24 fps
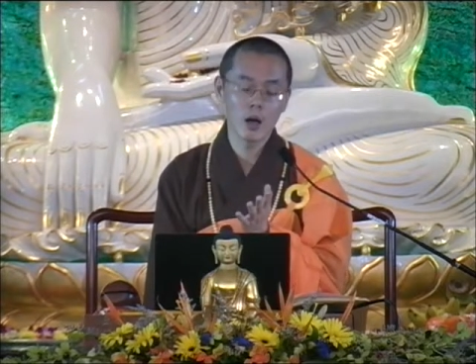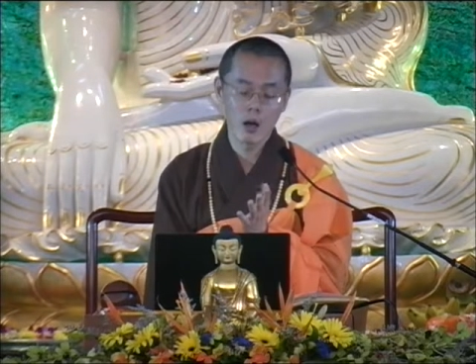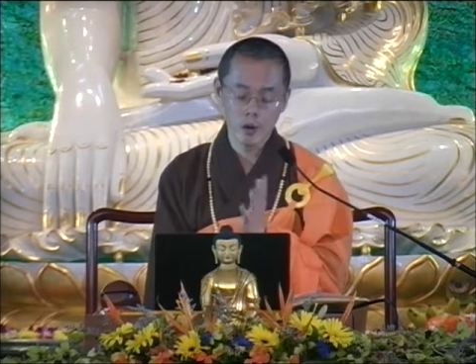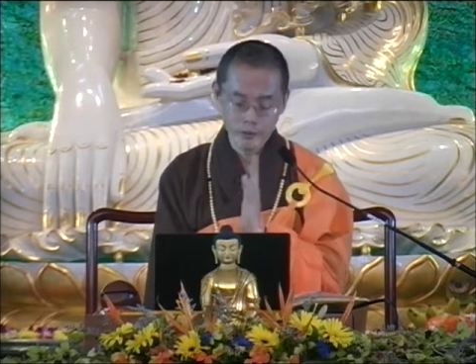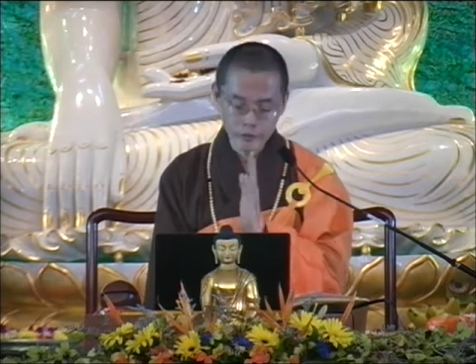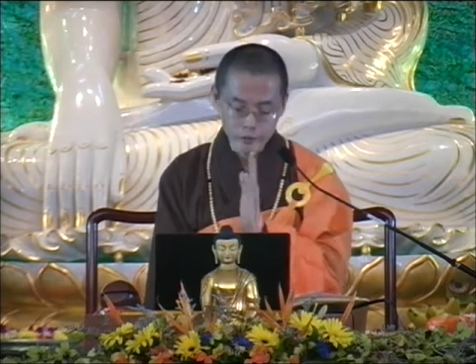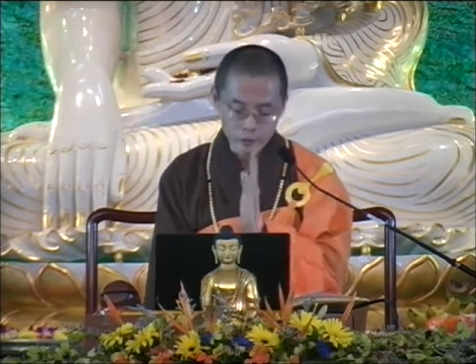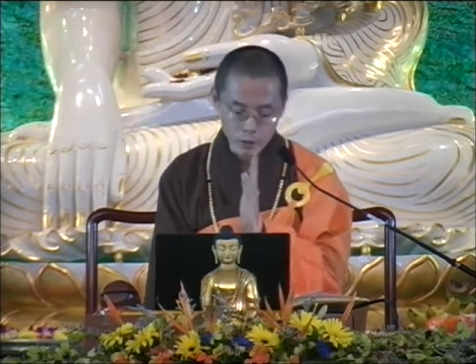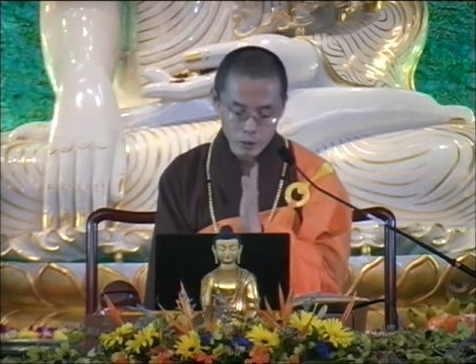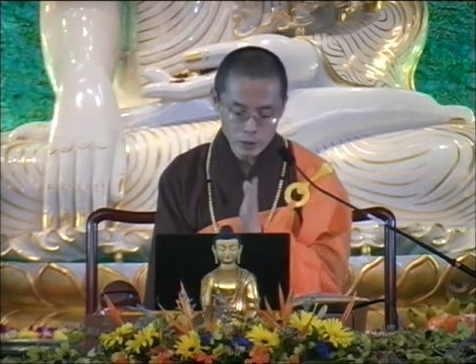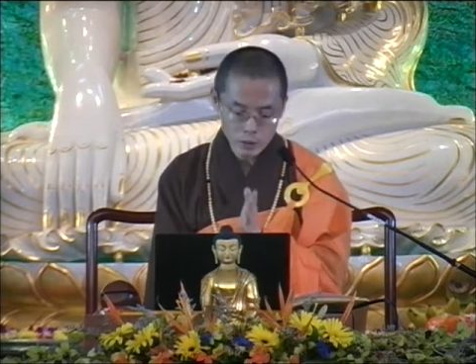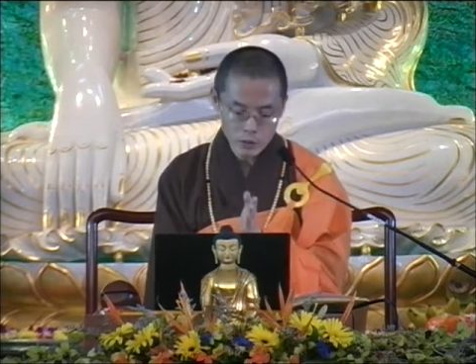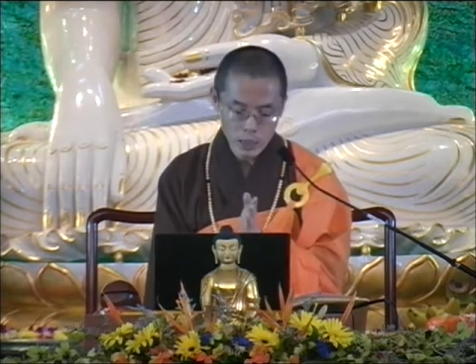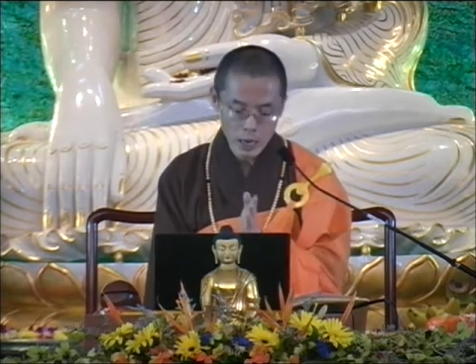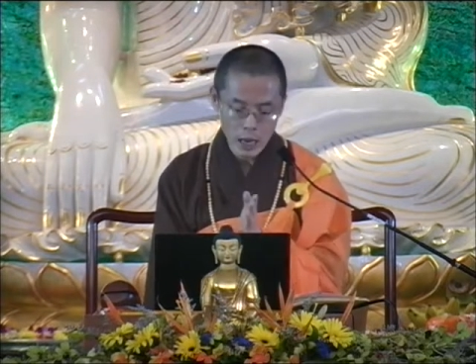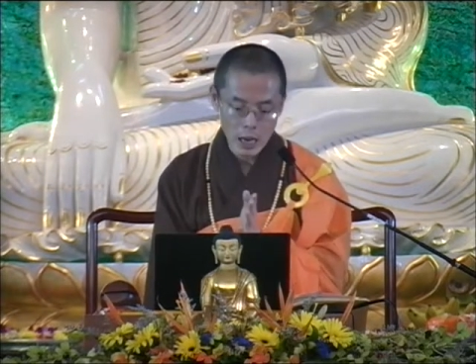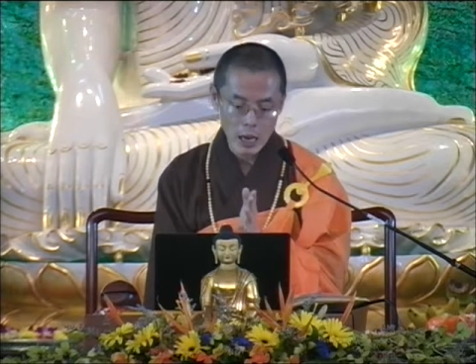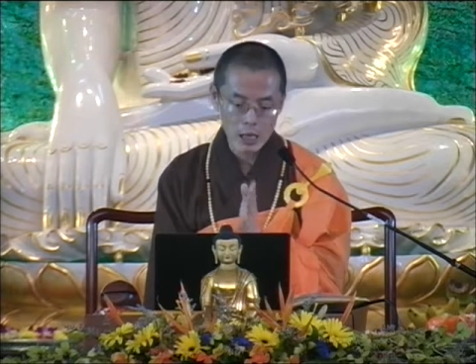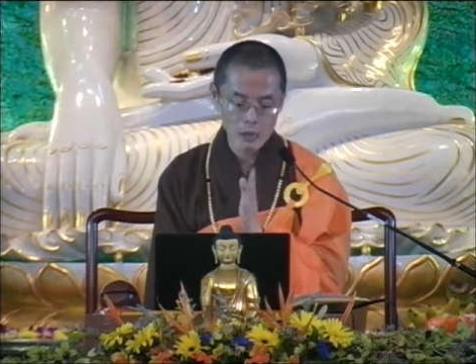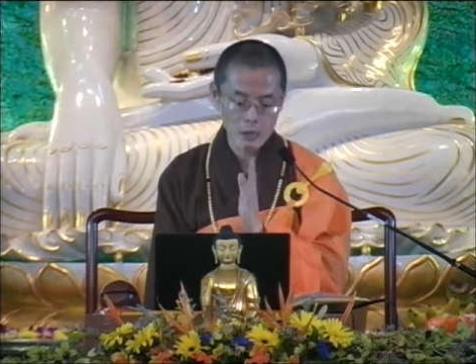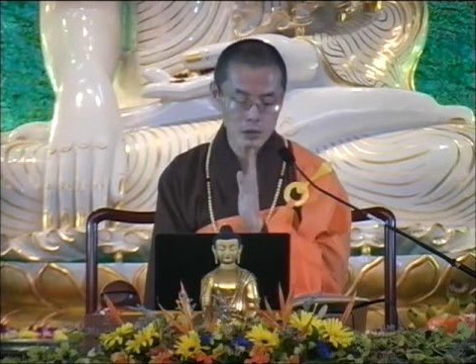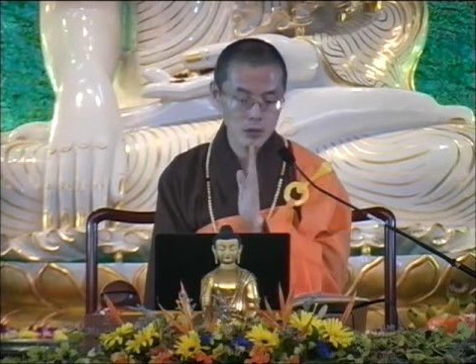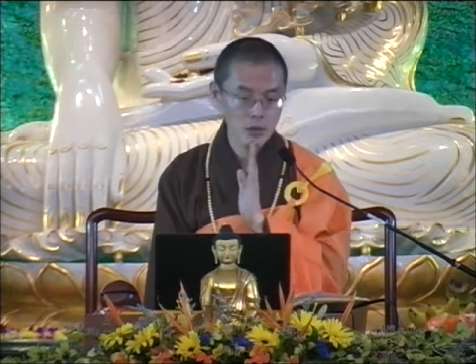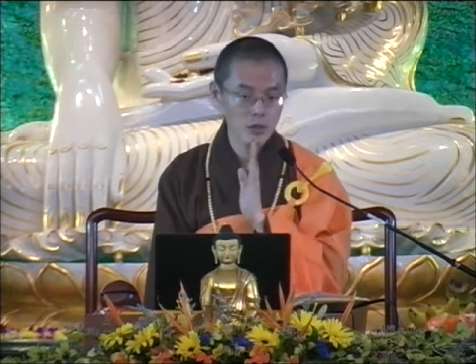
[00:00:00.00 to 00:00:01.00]
佛
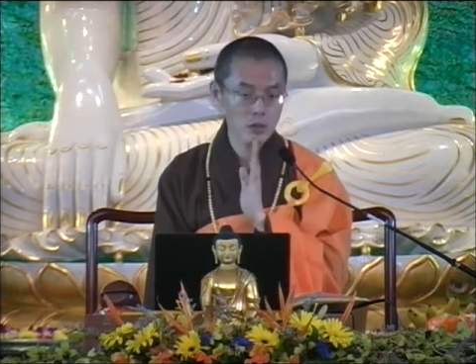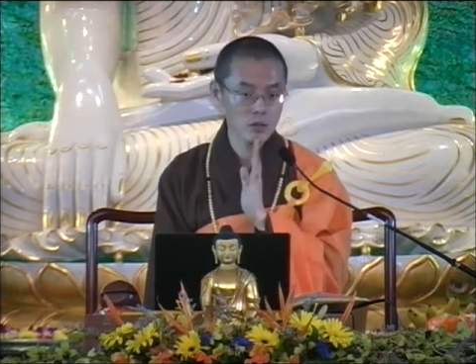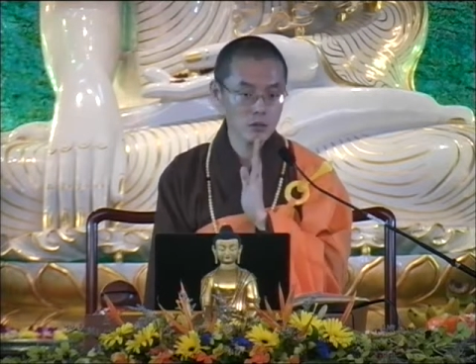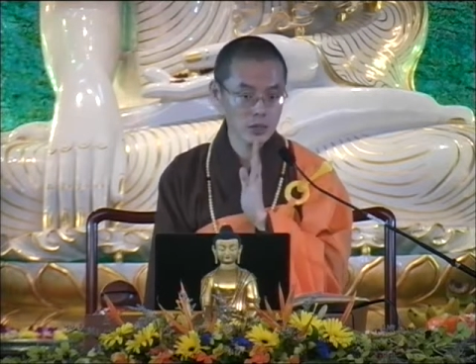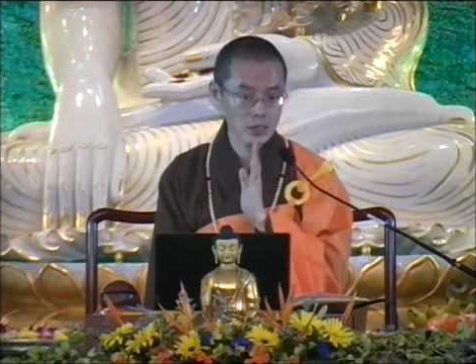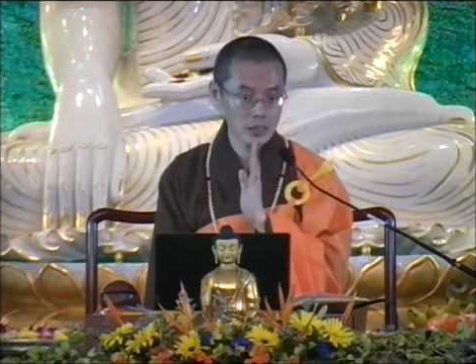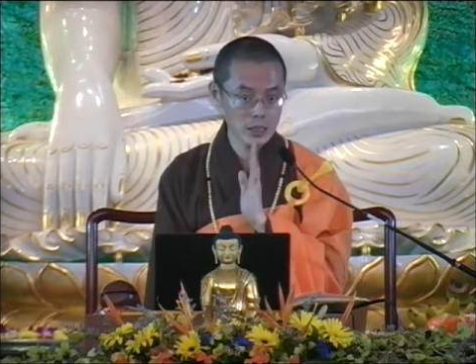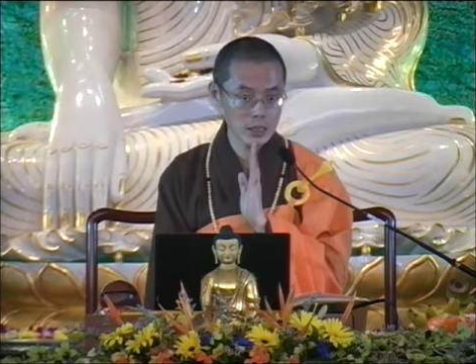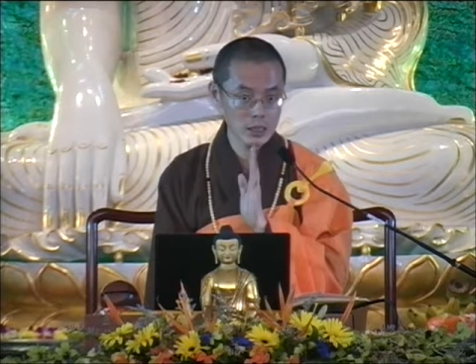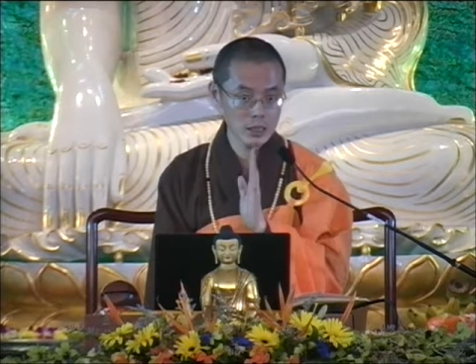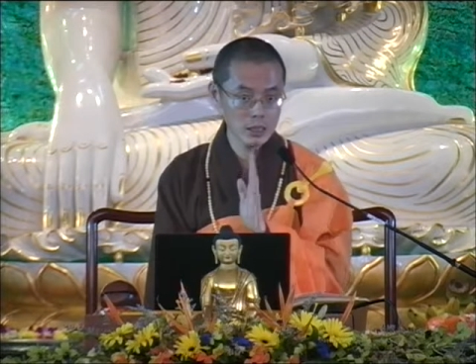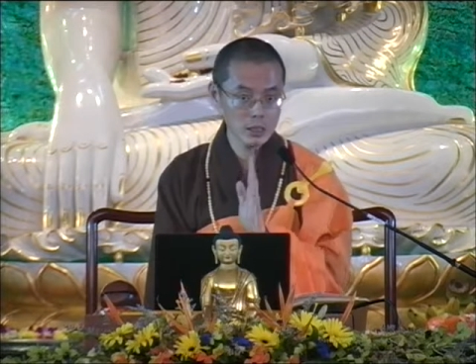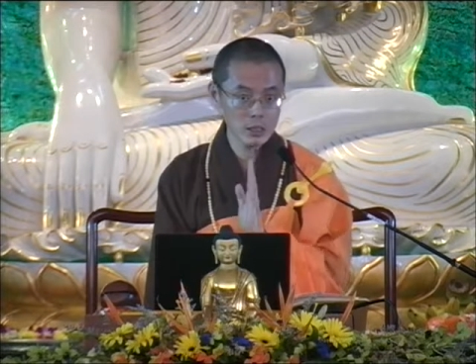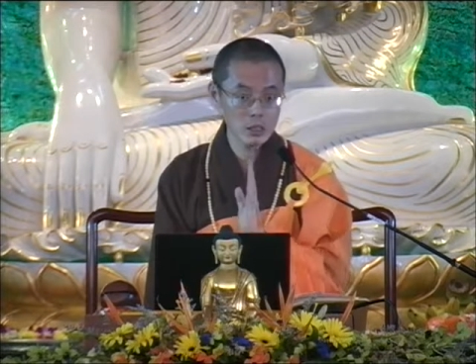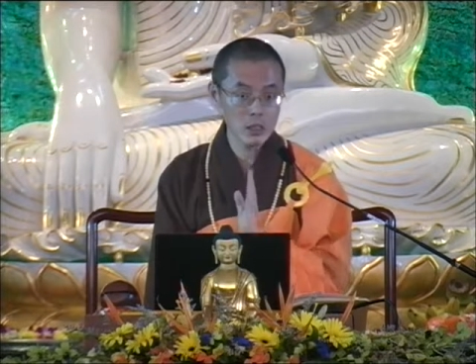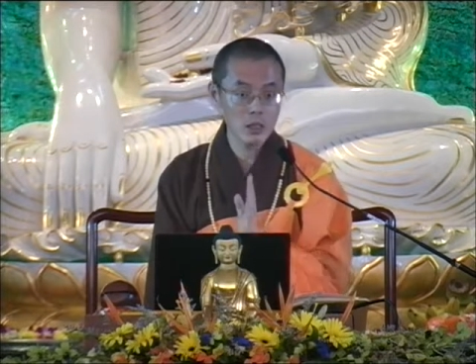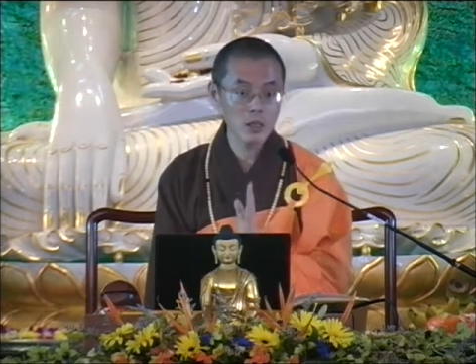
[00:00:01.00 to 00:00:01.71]
塔只有清